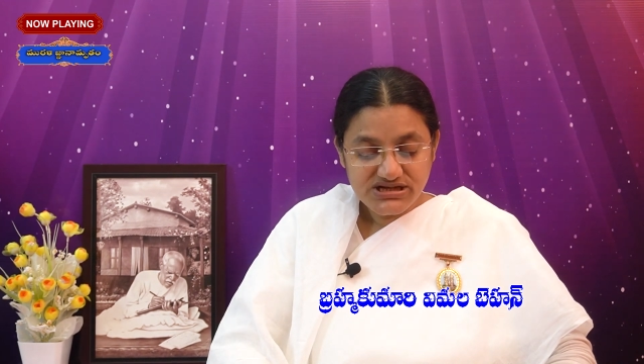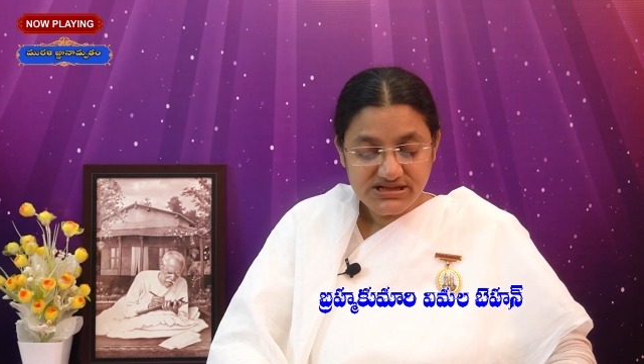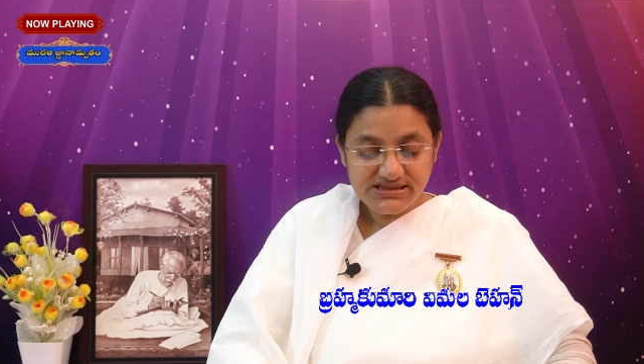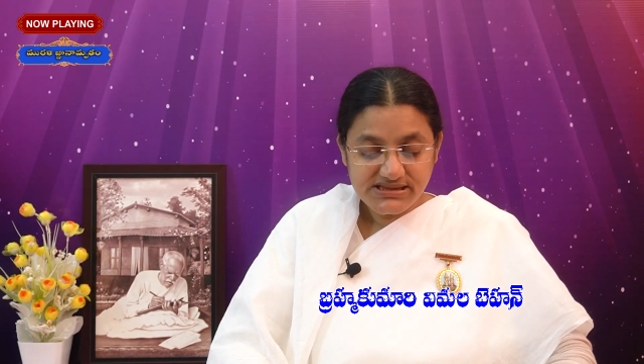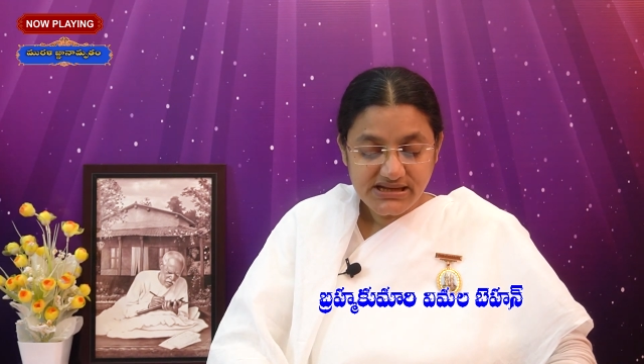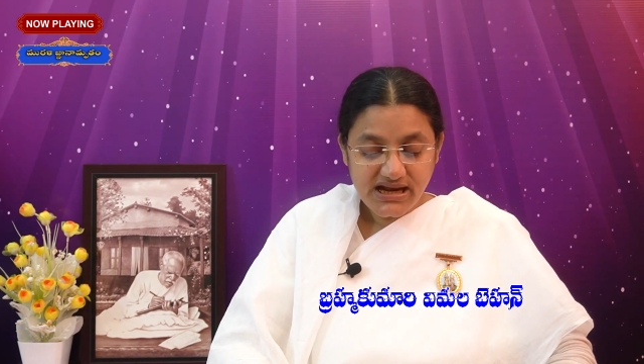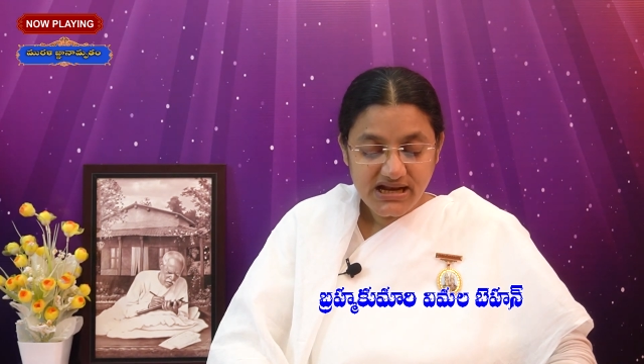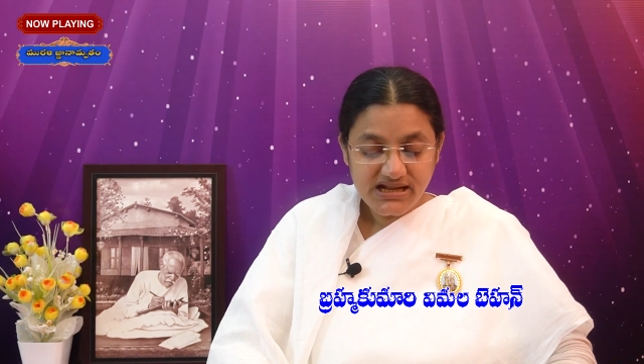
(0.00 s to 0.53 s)

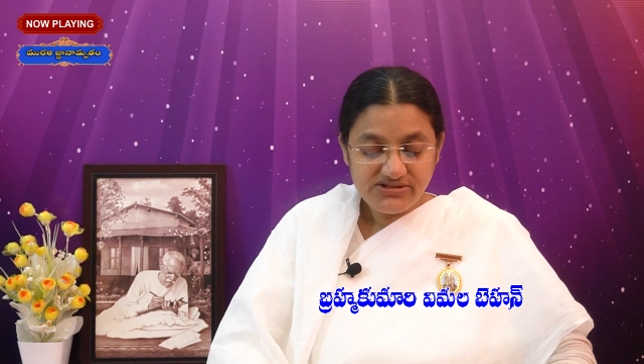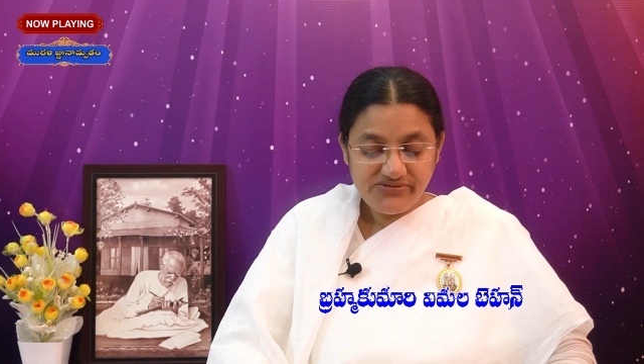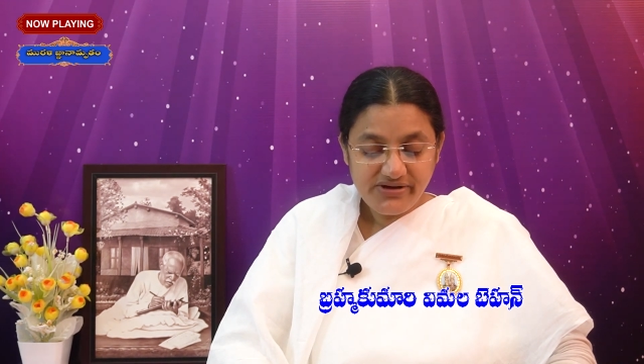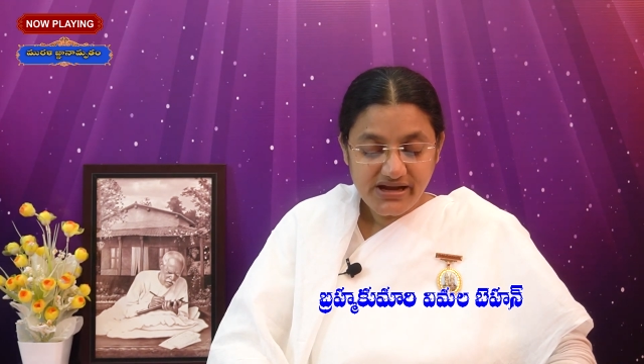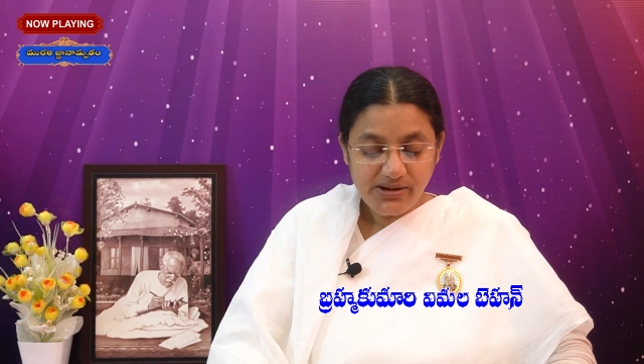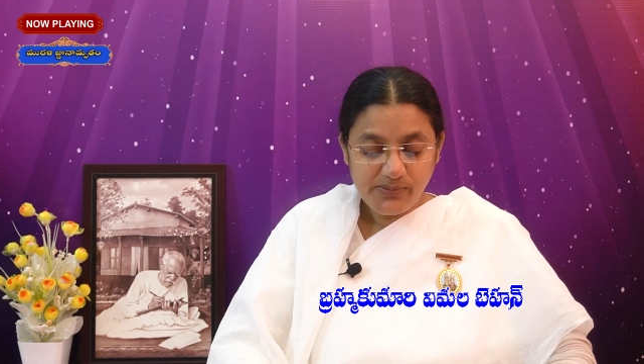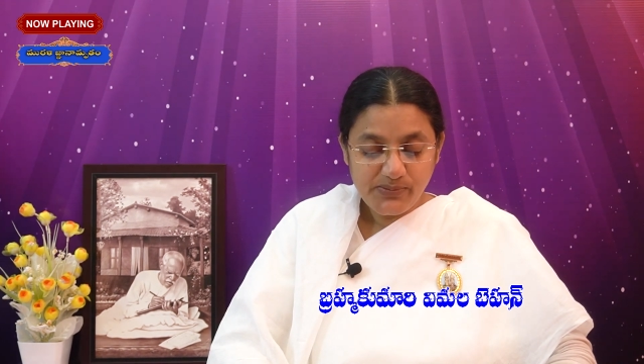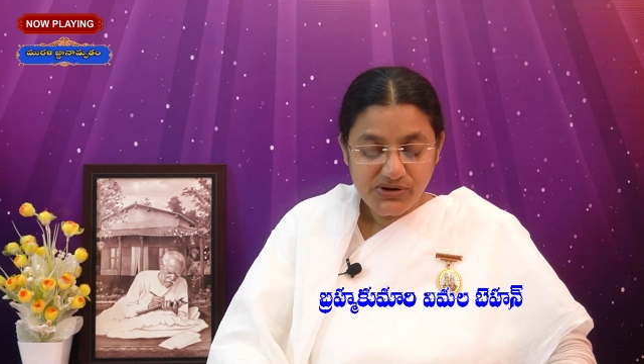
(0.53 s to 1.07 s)
చిత్రాల
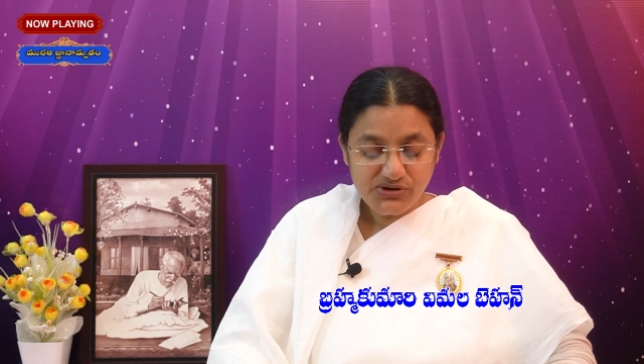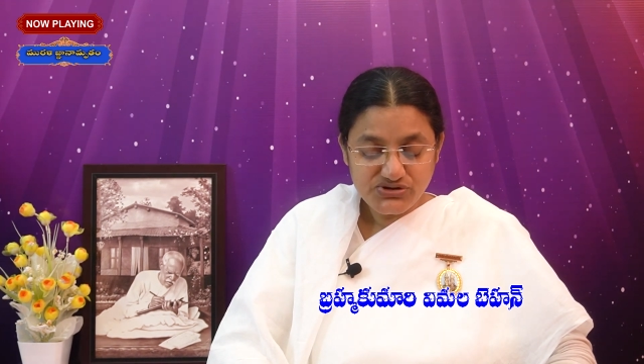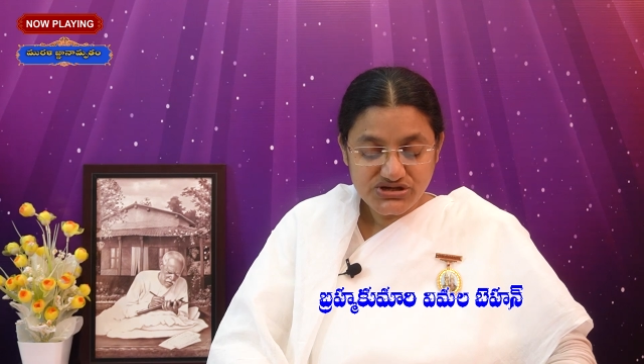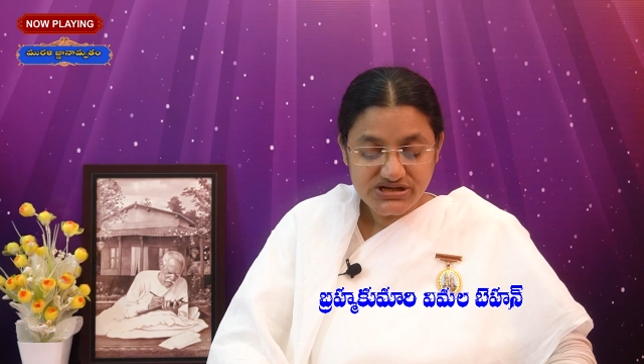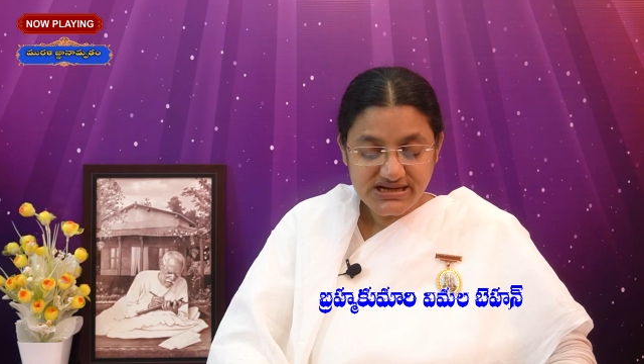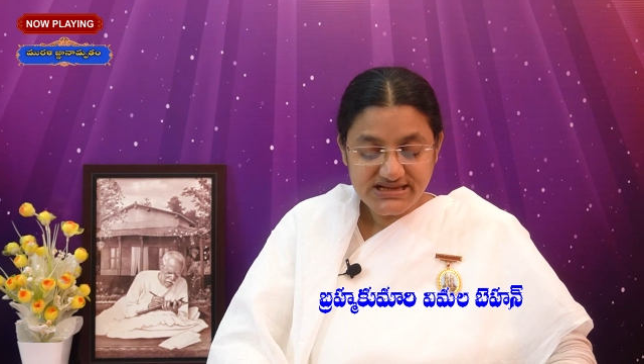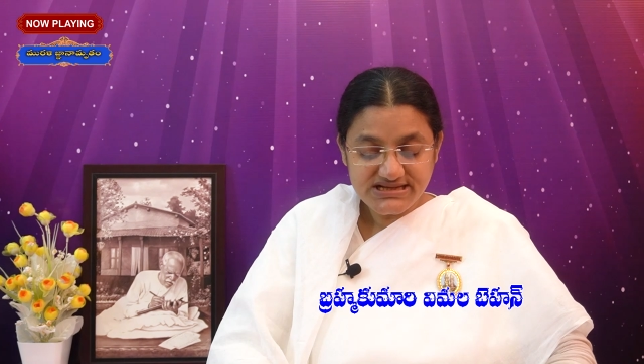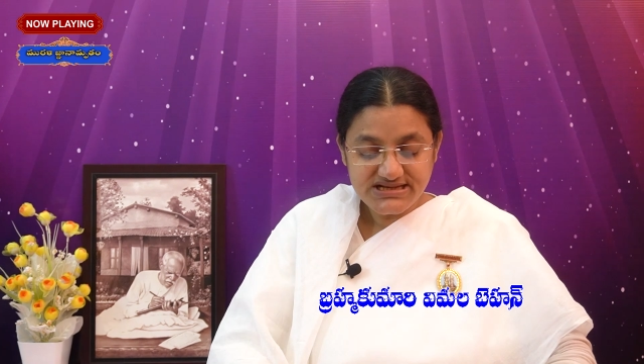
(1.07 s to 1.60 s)
ద్వారా
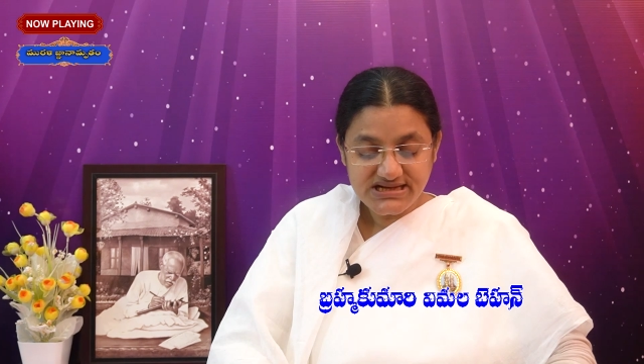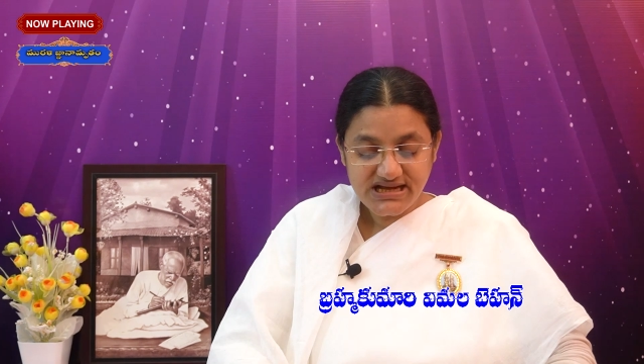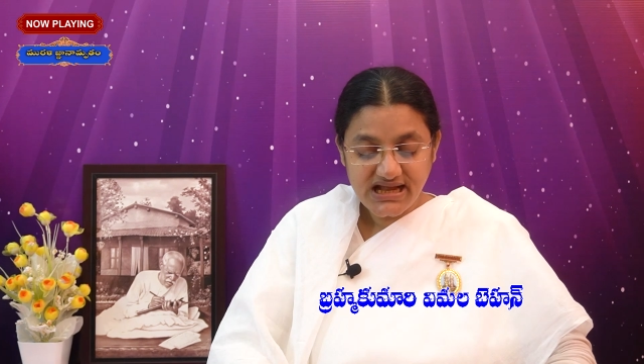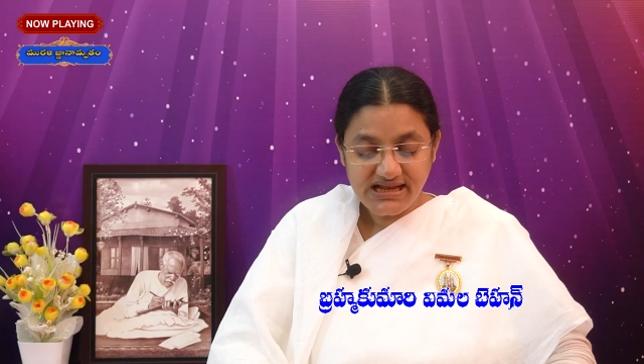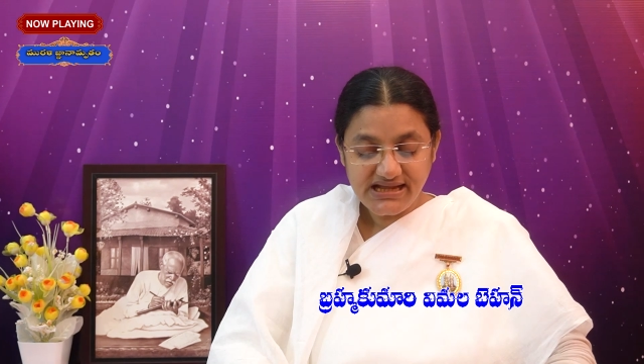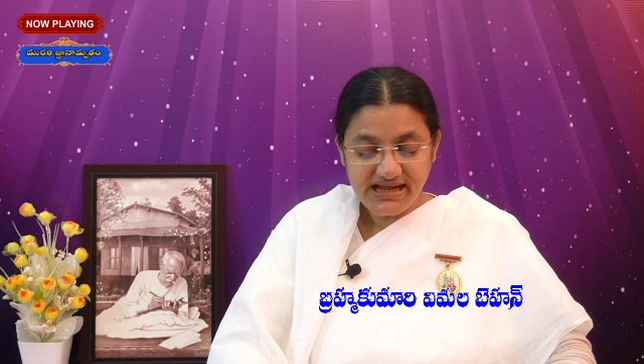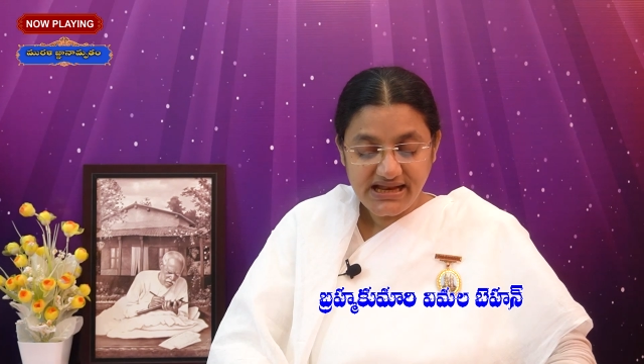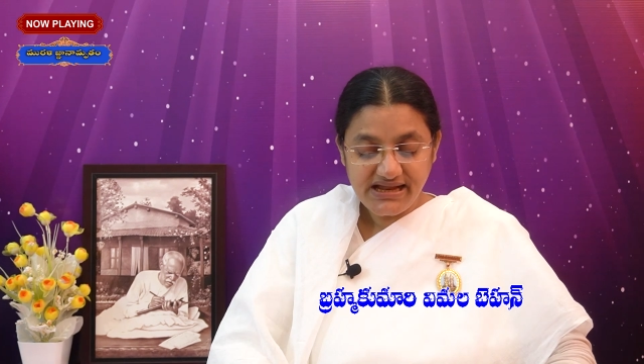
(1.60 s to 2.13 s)

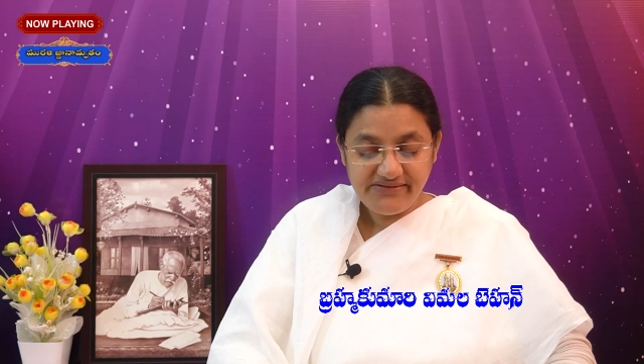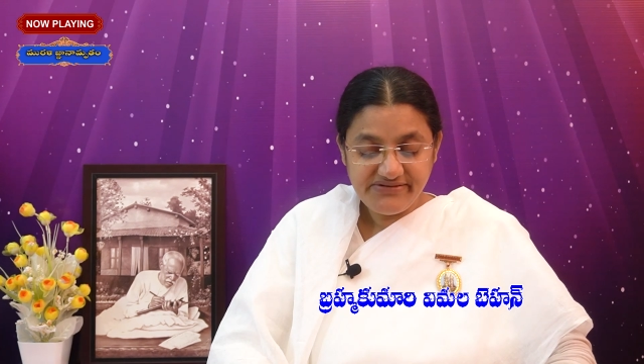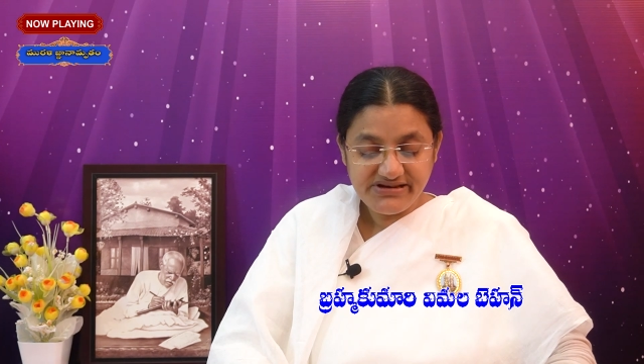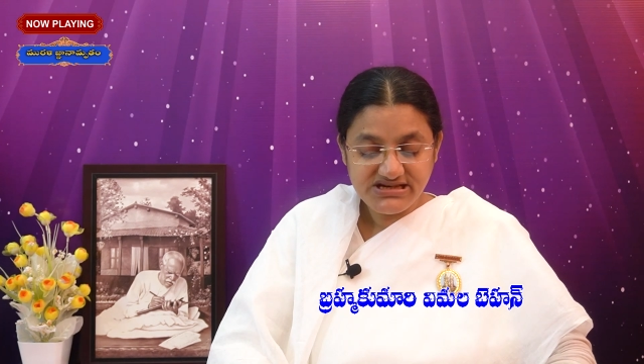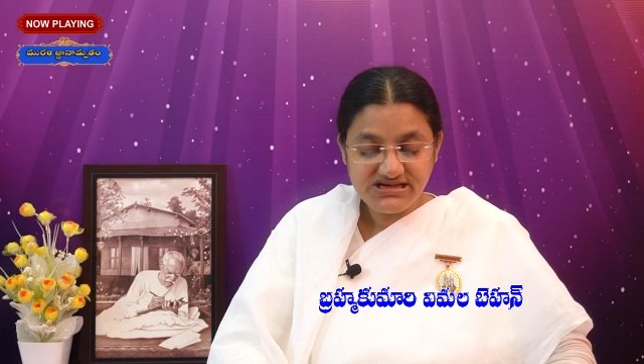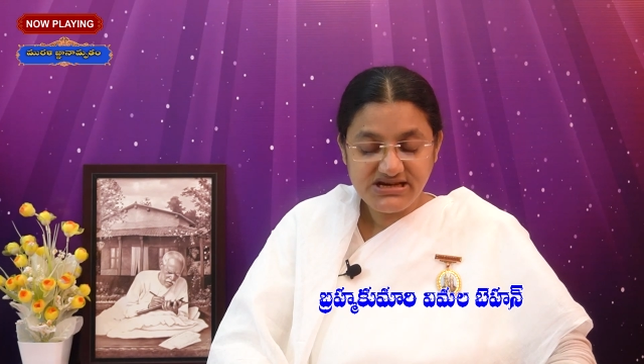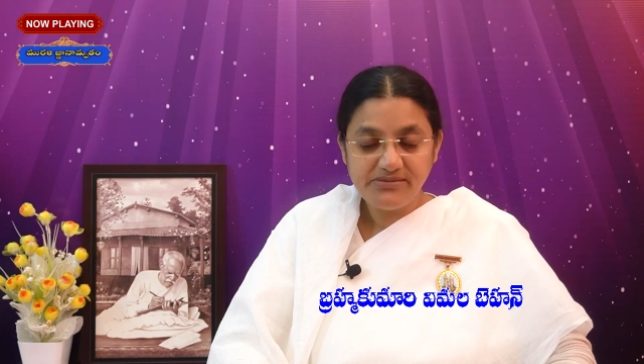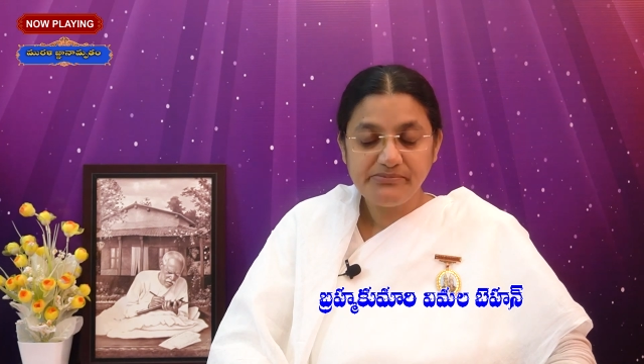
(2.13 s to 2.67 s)
ప్రచురించాలి అనే
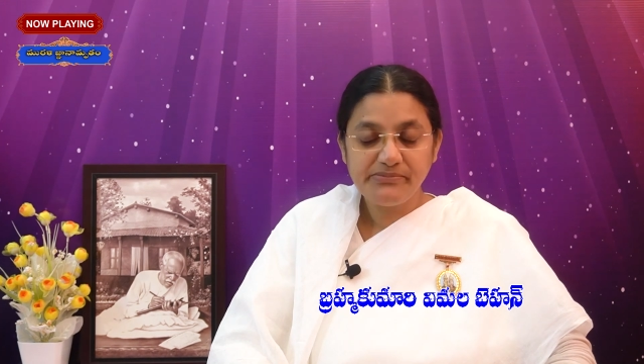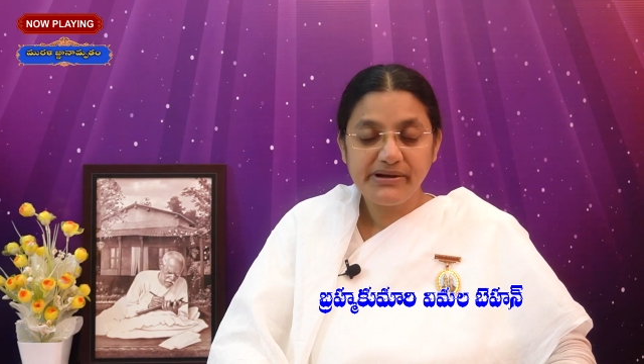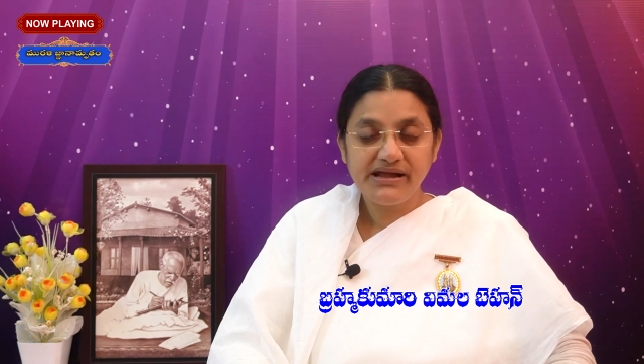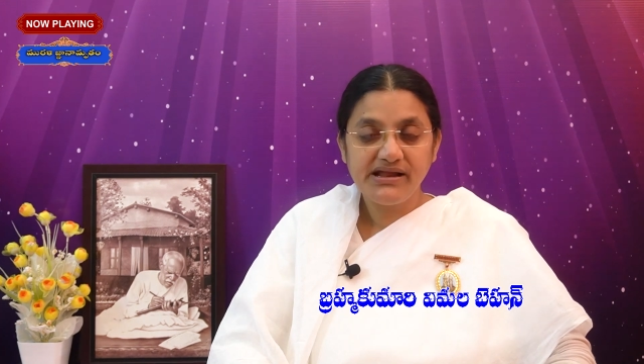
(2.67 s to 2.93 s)
విషయం